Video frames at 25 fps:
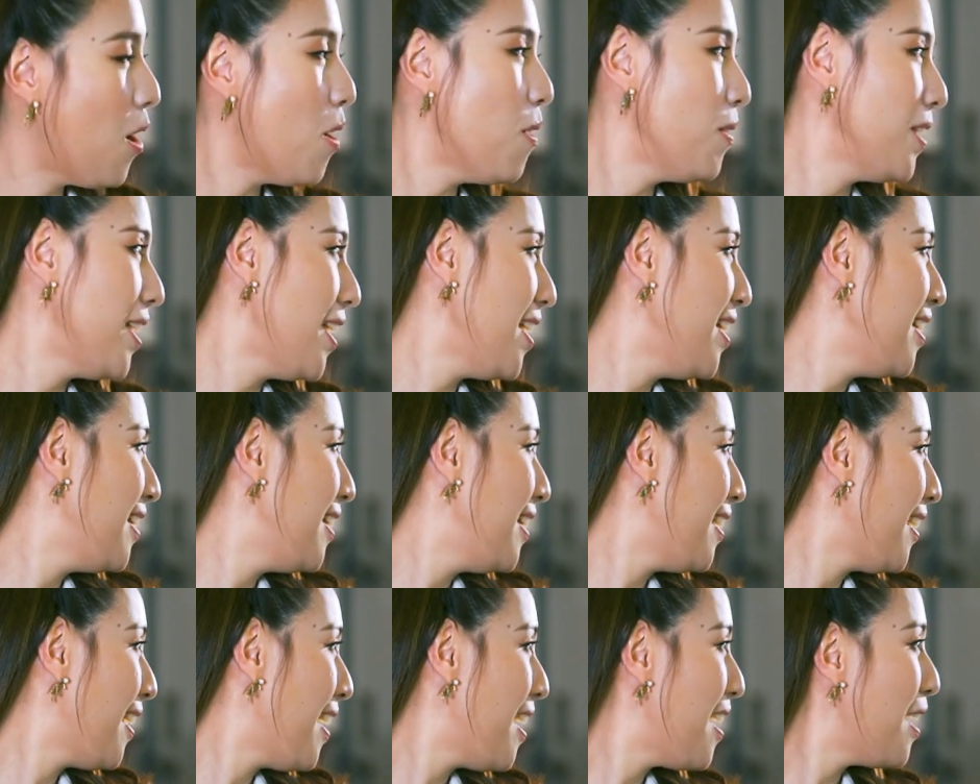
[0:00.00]
ก็โอเคเล
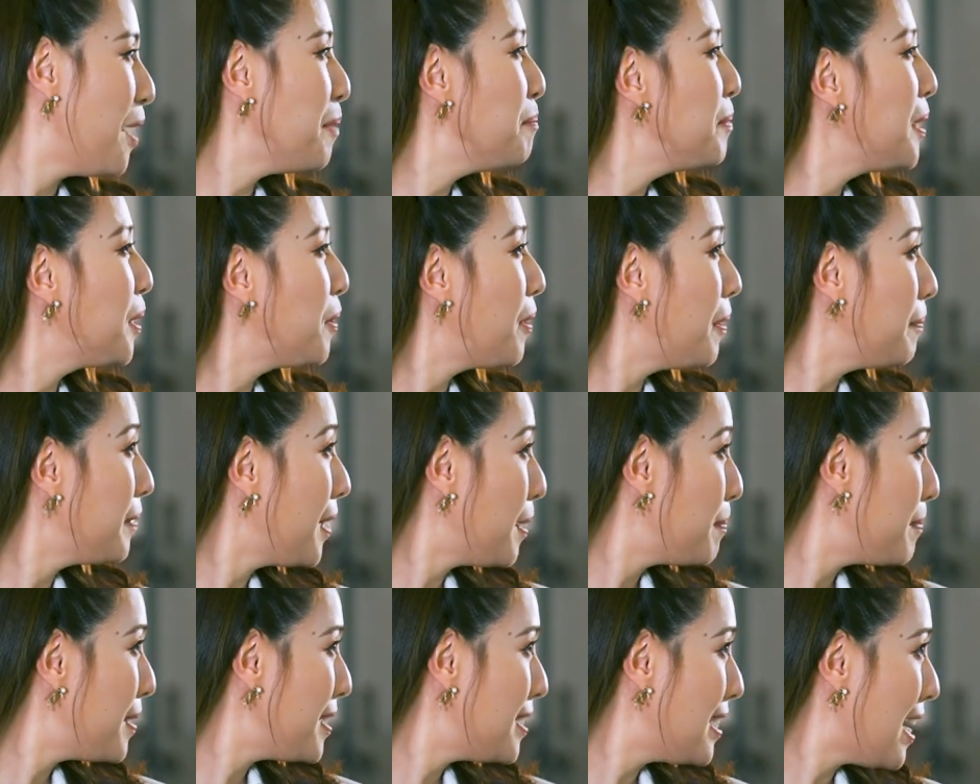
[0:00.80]
ยนะคะมีความ
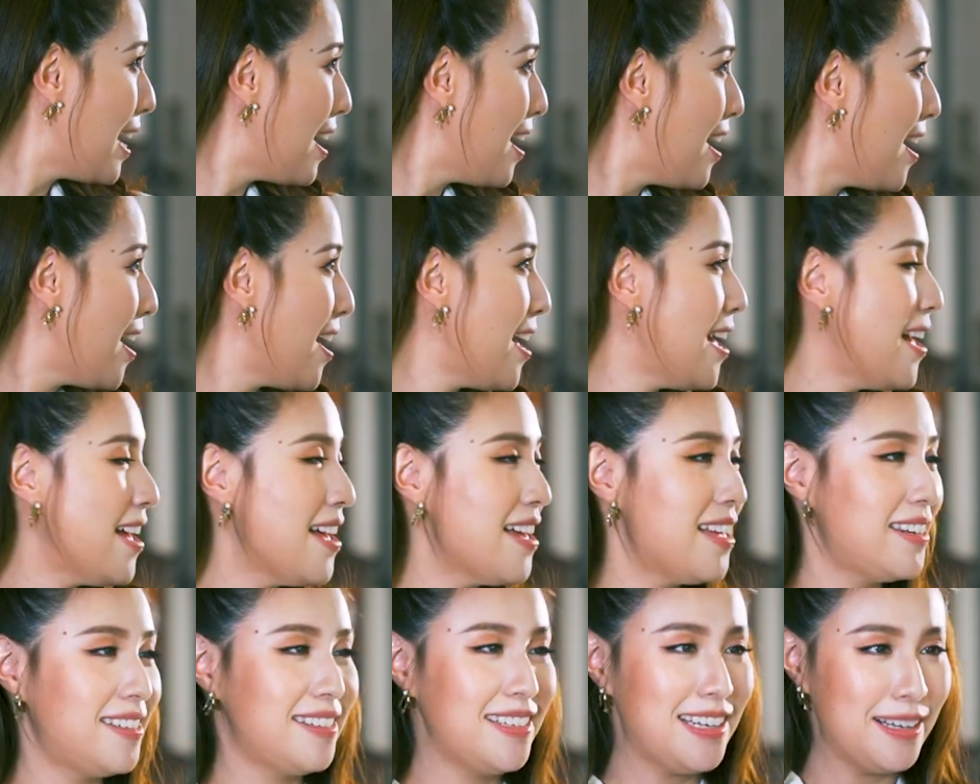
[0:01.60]
ธรรมชา
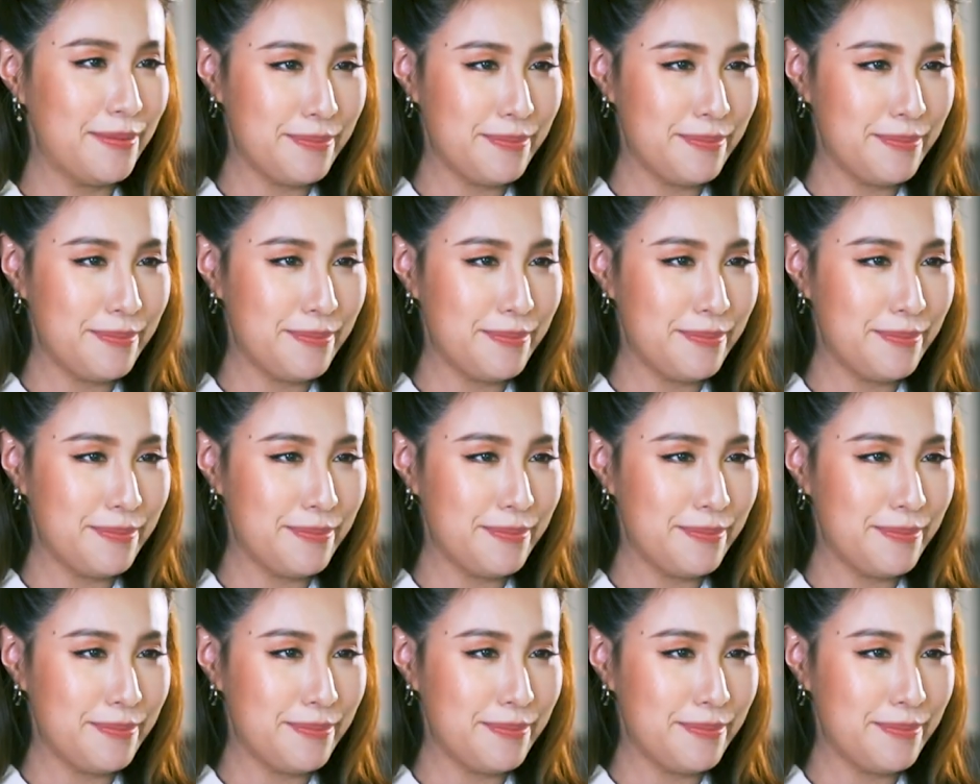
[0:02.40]
ติ